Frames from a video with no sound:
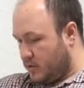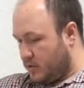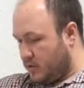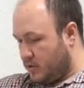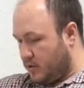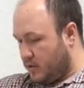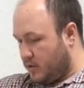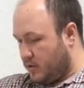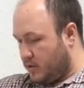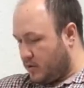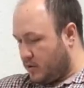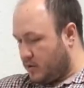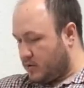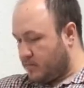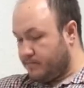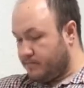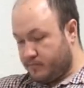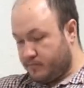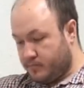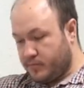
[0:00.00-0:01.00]
а,
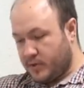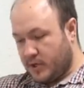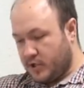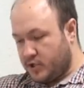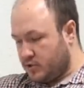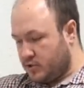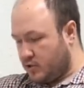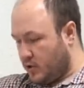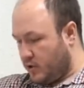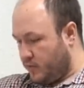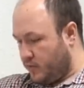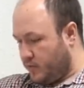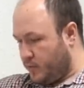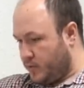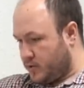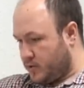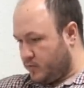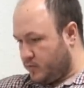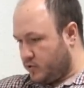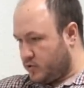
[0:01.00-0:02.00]
прочитаю его,
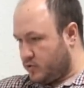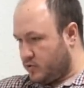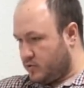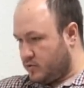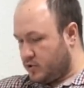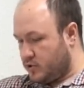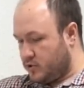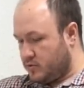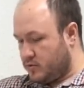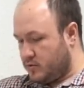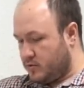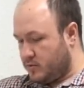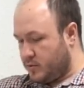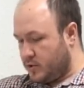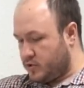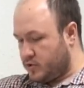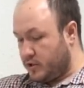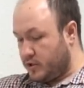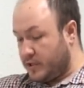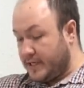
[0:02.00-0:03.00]
потому что он очень
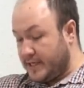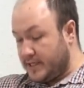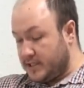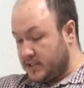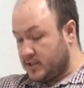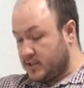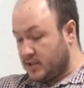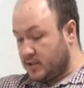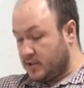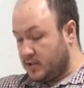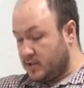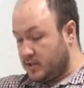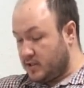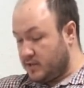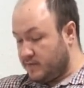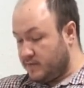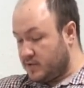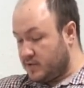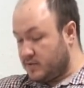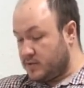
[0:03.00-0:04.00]
большой. Кризис на рынке
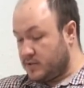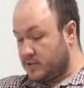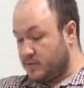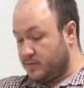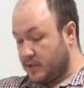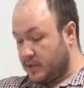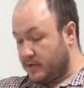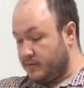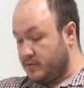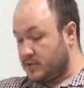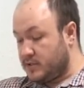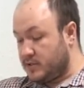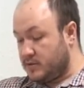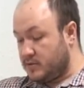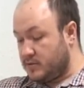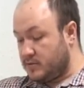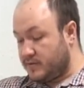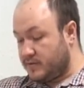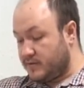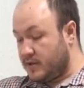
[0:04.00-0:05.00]
недвижимости проявился
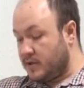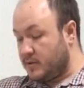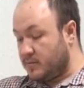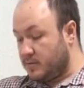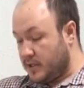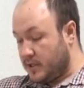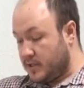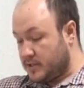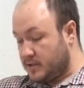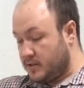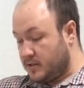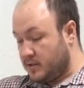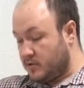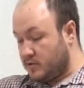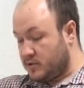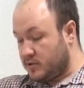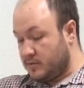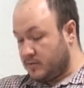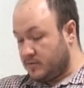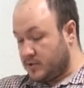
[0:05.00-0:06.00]
своеобразно, не
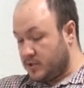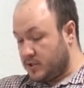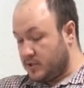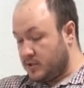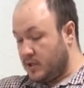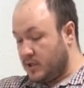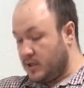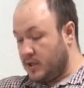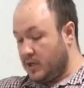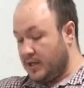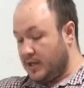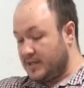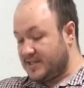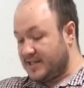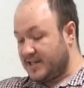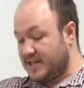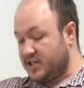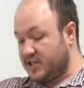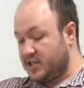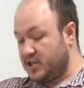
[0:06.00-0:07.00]
ростом цен, а
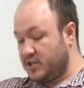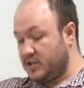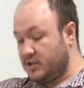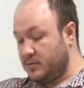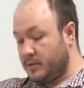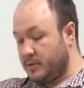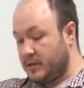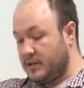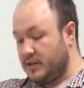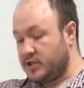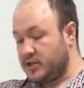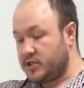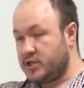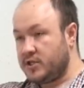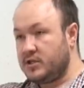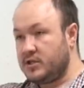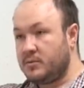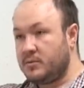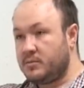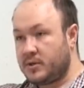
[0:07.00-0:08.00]
сокращением
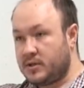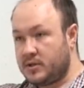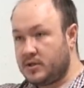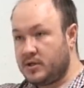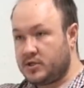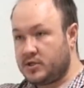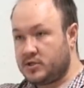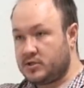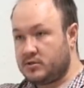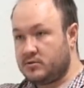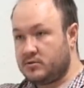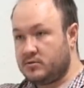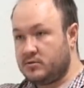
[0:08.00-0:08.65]
предложения продажи.